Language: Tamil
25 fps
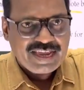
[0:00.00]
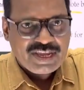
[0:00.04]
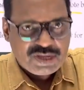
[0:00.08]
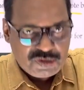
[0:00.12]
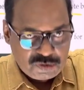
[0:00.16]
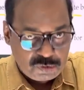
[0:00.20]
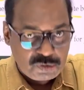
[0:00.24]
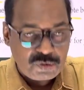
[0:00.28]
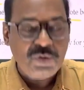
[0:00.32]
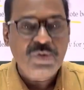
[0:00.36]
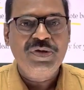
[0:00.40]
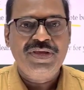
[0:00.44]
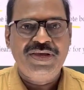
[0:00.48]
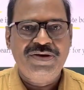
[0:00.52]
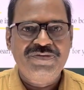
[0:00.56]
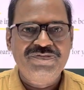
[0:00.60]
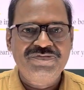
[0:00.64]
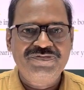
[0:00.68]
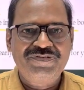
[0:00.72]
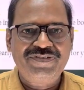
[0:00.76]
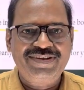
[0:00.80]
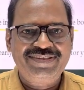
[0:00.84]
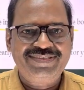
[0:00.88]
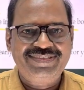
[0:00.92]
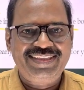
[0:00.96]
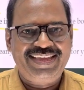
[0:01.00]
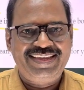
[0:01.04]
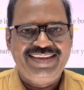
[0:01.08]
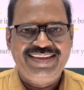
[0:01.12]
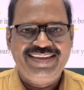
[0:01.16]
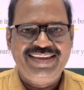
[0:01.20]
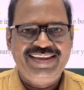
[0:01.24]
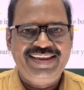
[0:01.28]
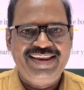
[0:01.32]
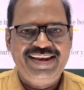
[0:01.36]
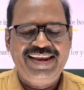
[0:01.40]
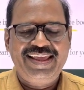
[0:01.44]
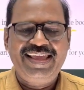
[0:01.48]
யூ நோ எவ்ரி திங்
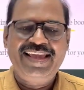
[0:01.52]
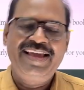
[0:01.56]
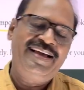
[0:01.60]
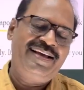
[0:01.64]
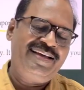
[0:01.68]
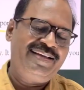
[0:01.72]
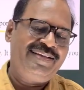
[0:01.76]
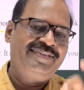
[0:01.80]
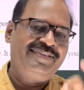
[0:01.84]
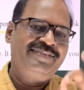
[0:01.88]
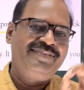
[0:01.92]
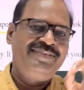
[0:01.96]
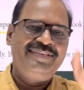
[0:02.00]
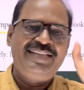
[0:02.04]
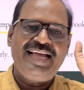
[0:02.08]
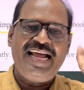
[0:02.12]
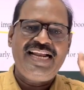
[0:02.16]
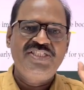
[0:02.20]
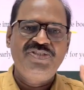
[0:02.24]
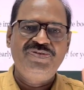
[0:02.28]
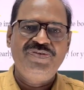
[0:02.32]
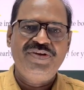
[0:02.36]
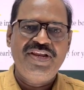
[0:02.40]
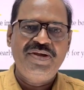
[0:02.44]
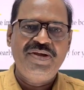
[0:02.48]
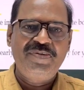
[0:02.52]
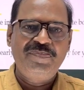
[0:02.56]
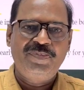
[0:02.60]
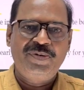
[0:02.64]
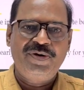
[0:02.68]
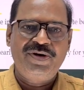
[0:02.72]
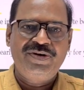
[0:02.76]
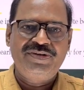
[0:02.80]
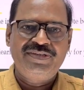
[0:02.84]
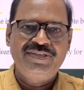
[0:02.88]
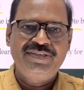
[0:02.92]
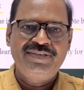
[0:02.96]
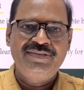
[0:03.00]
இல்லையா தட்ஸ் வெரி
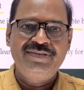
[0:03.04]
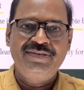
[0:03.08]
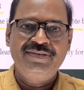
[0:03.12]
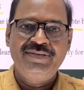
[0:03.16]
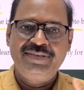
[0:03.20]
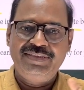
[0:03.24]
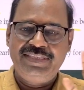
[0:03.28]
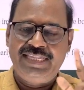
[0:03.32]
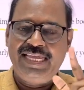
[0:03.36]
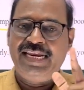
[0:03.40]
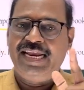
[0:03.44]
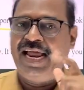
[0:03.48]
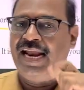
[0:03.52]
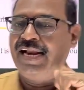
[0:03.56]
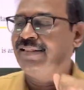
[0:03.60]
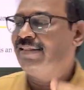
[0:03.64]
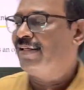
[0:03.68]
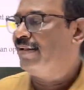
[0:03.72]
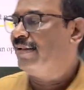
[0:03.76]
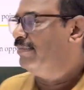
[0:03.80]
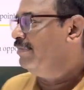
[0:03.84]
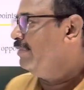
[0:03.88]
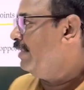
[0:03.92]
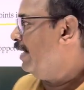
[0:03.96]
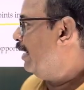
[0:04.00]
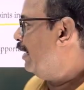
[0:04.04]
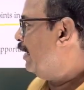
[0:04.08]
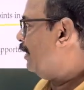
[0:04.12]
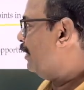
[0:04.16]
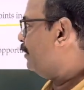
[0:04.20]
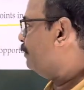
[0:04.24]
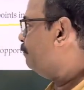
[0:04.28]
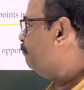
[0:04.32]
இம்பார்ட்டன்ட் தென் அனதர் திங்